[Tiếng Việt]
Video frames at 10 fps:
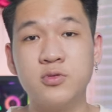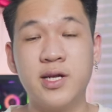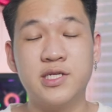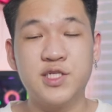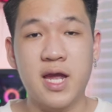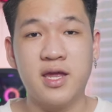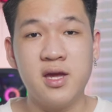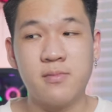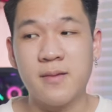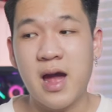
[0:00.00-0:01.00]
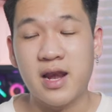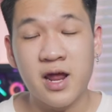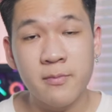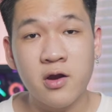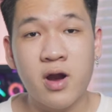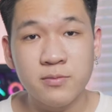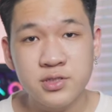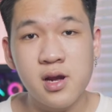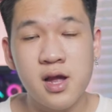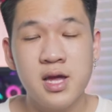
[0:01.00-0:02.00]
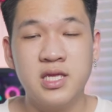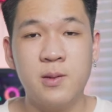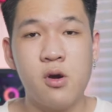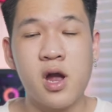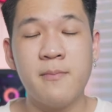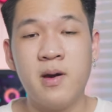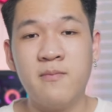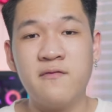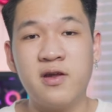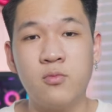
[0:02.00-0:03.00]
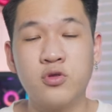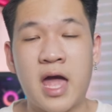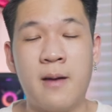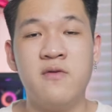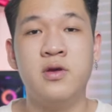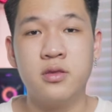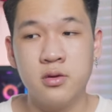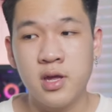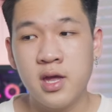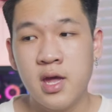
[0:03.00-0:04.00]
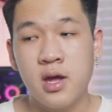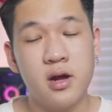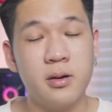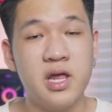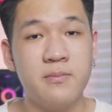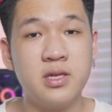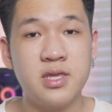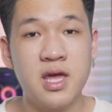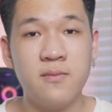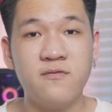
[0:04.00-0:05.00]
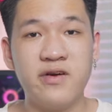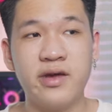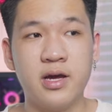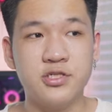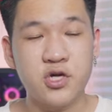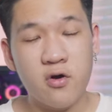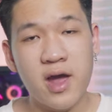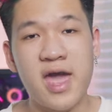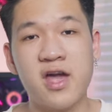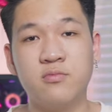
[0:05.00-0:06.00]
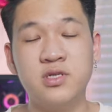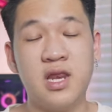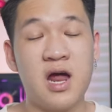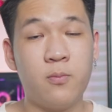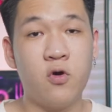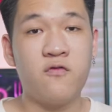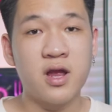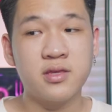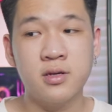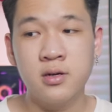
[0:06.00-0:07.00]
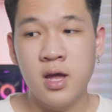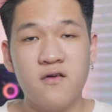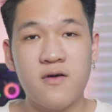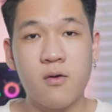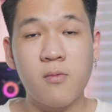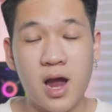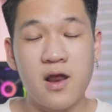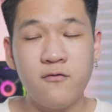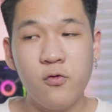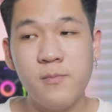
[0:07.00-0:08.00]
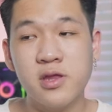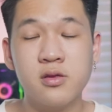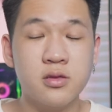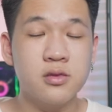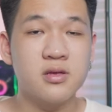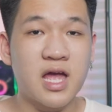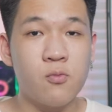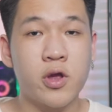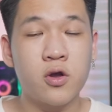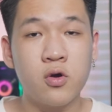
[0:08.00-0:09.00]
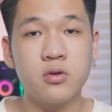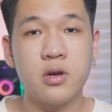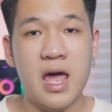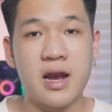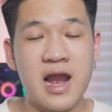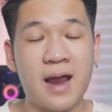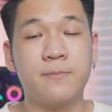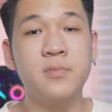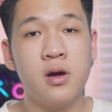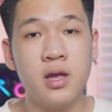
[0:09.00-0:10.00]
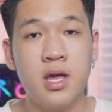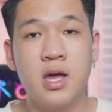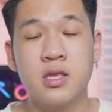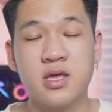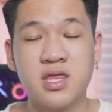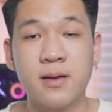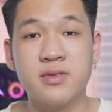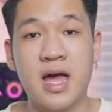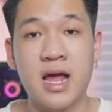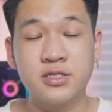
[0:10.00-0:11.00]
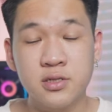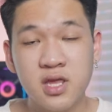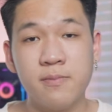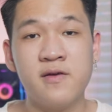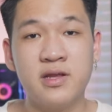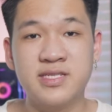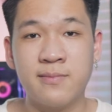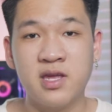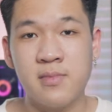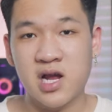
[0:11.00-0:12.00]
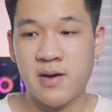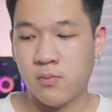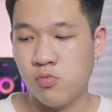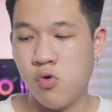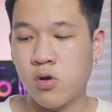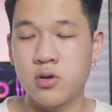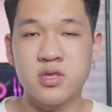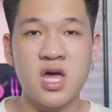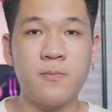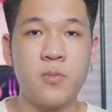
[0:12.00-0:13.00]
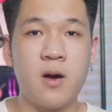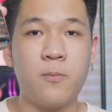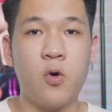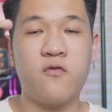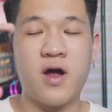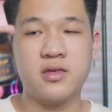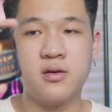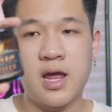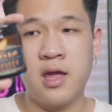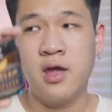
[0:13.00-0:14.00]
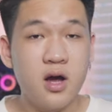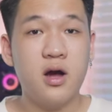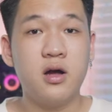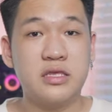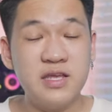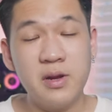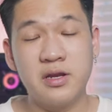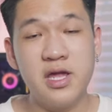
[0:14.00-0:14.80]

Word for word: cũng như là trải nghiệm cái bản 50g trước thì mọi người hãy bấm vào phần mô tả bên phía dưới để biết thêm về Yourhair cũng như là Profiter. Và cũng khá là vui mình được tặng một cái code là đạt 10 sẽ giảm giá trực tiếp 10% khi mà các bạn mua con sáp Profiter này. Tin